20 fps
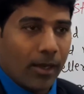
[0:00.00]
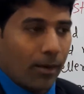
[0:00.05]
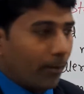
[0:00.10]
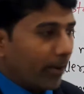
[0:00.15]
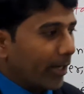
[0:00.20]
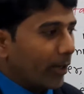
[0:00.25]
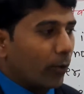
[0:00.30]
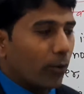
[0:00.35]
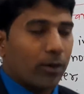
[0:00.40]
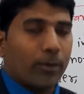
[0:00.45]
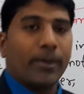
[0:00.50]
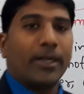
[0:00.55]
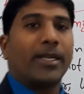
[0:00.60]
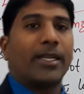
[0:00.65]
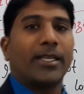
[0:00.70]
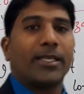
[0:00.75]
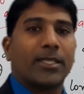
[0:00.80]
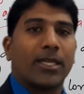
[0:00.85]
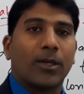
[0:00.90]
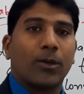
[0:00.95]
मैं गवर्नमेंट
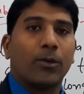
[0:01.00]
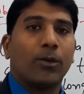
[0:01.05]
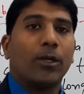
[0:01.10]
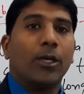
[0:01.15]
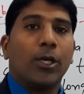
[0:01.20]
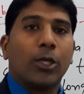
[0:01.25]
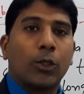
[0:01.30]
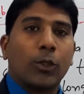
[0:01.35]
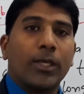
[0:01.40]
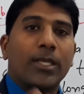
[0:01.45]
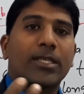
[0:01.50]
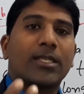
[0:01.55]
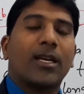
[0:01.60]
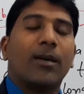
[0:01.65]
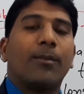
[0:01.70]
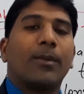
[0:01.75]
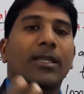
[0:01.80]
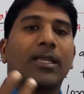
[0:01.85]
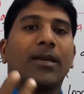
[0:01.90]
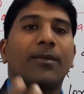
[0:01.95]
टीचर हूँ तो इसका
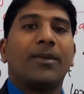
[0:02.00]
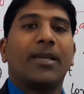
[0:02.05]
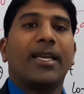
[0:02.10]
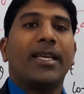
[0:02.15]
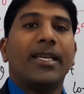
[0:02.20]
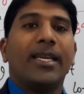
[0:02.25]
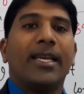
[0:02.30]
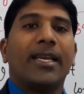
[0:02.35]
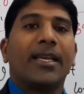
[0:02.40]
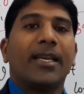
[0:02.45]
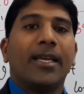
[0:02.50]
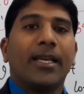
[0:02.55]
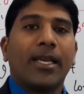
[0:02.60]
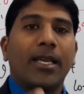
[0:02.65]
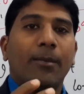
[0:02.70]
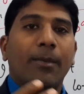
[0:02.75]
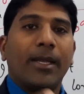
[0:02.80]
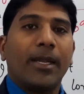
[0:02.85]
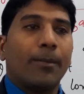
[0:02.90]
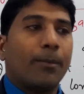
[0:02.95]
मतलब यही है
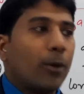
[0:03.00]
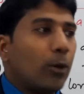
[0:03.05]
कि मैंने